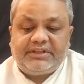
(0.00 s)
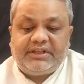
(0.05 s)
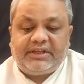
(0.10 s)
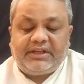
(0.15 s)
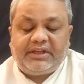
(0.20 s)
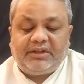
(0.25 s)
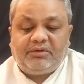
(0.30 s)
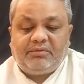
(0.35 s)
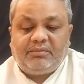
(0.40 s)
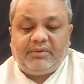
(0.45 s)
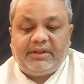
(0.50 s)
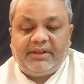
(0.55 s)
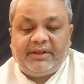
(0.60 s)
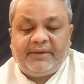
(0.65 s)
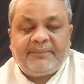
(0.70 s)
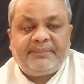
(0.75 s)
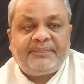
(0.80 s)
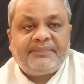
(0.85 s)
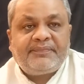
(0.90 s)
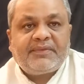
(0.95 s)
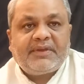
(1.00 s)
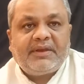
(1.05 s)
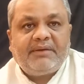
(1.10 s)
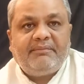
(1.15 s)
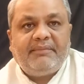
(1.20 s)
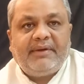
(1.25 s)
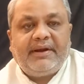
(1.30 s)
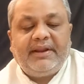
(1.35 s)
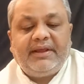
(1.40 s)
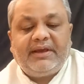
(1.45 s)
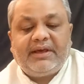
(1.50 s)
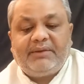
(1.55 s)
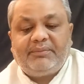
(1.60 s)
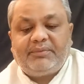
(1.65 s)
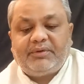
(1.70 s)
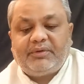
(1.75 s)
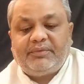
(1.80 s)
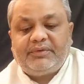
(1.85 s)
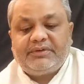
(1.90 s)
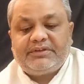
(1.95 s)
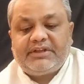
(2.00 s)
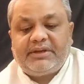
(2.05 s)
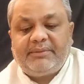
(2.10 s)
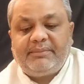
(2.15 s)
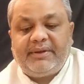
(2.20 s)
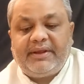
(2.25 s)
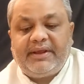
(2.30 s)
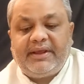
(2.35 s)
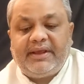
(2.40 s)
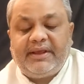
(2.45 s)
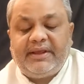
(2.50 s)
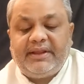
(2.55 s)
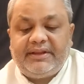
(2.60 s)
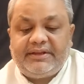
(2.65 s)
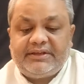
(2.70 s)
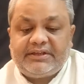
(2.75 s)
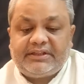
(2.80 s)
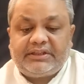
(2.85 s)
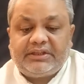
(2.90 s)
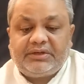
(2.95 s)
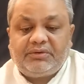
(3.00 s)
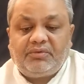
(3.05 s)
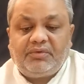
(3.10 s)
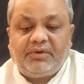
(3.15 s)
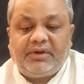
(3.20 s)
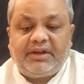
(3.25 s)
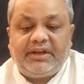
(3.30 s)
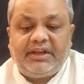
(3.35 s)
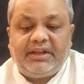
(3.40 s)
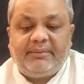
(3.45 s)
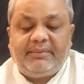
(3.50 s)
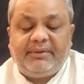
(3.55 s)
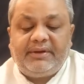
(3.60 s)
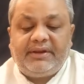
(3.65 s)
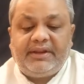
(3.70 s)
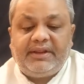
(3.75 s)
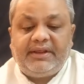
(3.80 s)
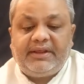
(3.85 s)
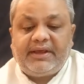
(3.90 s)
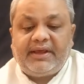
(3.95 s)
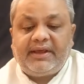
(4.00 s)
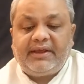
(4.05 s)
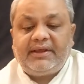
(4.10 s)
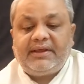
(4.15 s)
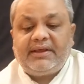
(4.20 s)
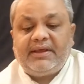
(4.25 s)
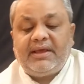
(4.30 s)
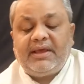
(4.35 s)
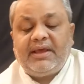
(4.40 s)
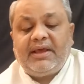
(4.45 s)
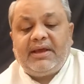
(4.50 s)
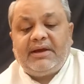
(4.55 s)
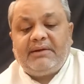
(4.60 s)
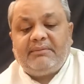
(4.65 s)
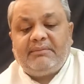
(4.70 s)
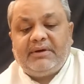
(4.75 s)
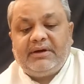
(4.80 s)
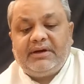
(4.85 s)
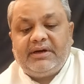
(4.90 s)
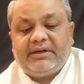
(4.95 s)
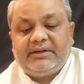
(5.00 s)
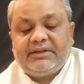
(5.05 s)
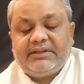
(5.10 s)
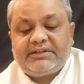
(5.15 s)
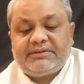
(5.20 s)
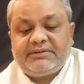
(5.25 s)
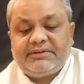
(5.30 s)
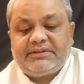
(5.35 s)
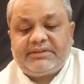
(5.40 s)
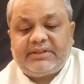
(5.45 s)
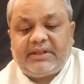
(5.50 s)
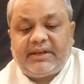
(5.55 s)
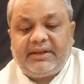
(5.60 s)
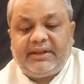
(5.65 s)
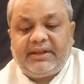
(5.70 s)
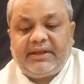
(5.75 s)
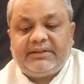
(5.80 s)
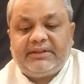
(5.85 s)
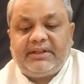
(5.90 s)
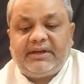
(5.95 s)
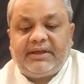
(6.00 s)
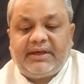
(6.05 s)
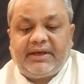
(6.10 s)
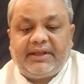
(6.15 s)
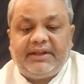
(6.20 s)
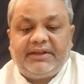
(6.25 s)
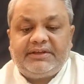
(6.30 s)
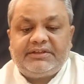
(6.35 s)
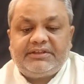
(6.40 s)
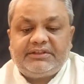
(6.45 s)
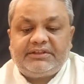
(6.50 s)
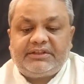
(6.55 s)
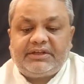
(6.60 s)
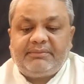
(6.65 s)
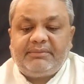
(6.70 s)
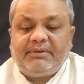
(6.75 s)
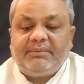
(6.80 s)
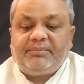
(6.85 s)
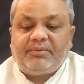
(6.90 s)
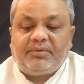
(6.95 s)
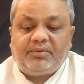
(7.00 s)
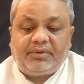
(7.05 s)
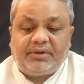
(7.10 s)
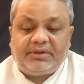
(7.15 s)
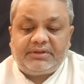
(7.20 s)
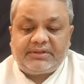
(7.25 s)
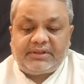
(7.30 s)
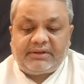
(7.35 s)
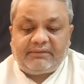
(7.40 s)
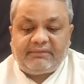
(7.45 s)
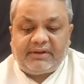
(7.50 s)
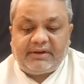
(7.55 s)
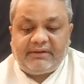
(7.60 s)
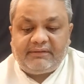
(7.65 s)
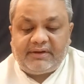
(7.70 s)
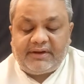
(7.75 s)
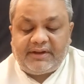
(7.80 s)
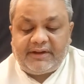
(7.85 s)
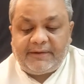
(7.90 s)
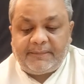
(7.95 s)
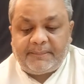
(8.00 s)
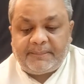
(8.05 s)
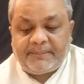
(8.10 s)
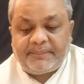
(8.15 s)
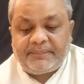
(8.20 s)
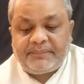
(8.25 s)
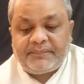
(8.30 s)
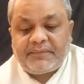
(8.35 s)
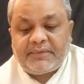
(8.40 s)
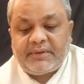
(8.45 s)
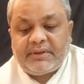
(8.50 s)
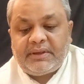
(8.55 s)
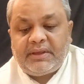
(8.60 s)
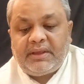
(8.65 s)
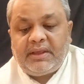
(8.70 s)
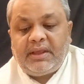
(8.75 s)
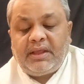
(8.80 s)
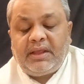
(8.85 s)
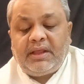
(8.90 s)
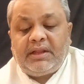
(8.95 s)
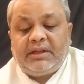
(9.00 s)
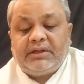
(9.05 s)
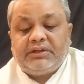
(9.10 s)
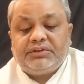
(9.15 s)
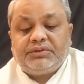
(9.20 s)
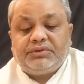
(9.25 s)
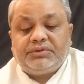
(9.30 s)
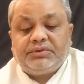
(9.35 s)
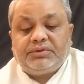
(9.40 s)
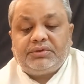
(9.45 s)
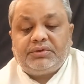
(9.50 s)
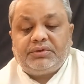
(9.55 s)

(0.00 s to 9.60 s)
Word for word: देखने को मिलेगी मेडिकल प्रोफेशन में है ये जातकों के लिए भी ठीक है मंगल दसवें स्थान के अंदर कार्य क्षेत्र में प्रोग्रेस करवाने वाले हैं तो